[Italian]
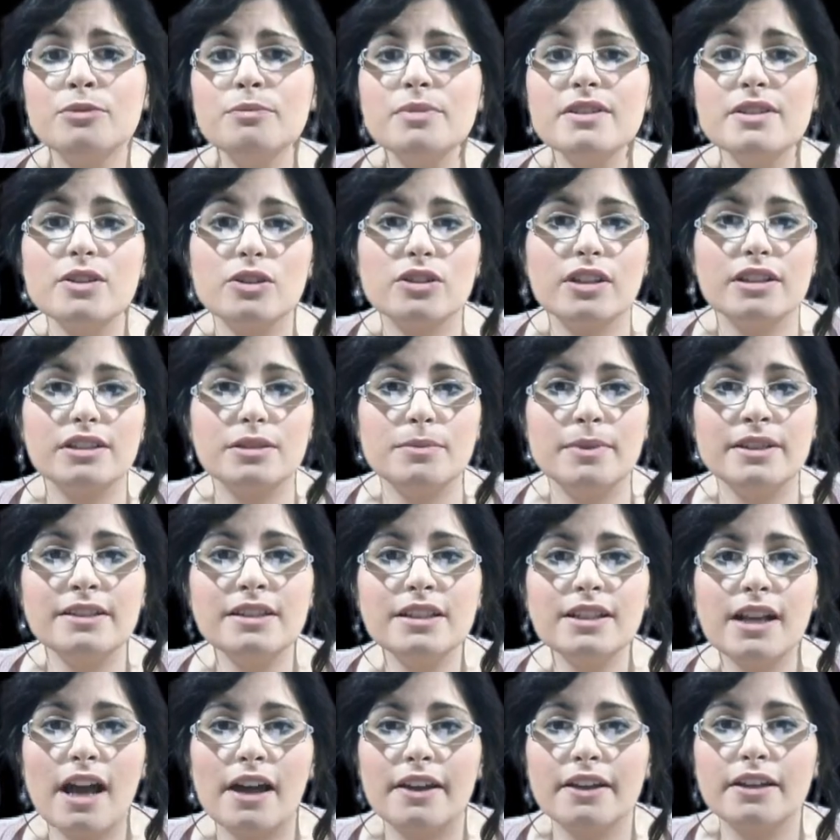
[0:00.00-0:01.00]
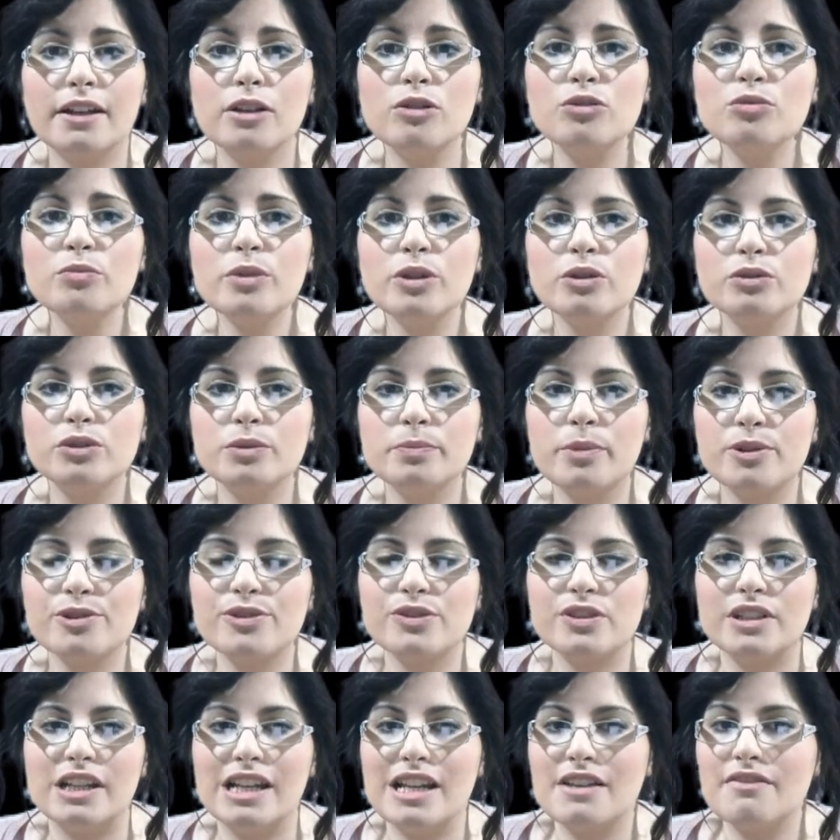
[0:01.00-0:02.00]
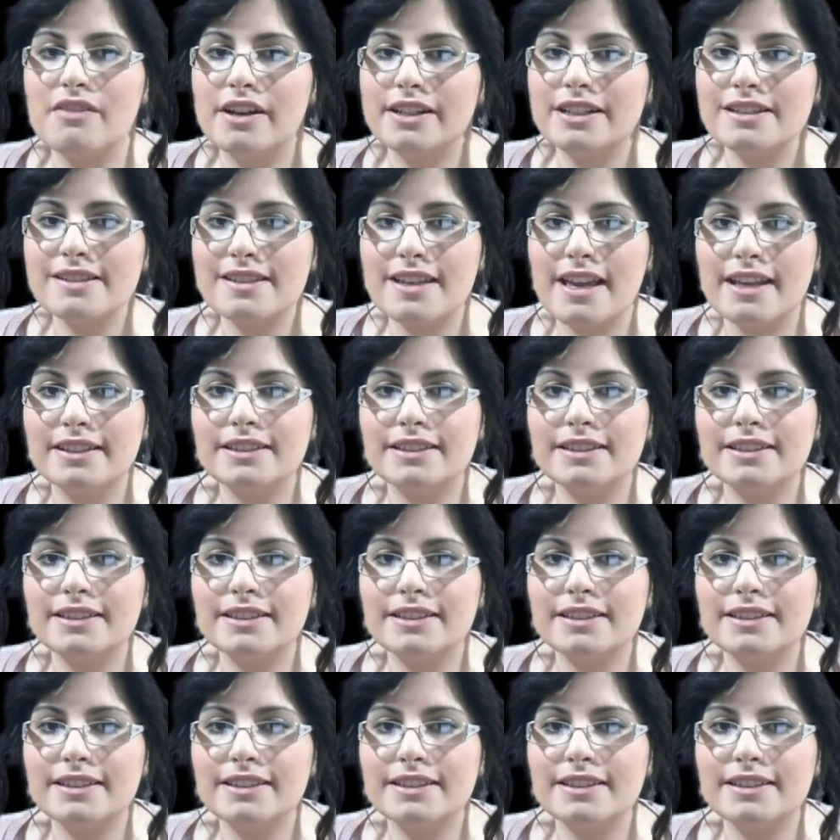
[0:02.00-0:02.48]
non bisogna dimenticare che il numero di posti nelle varie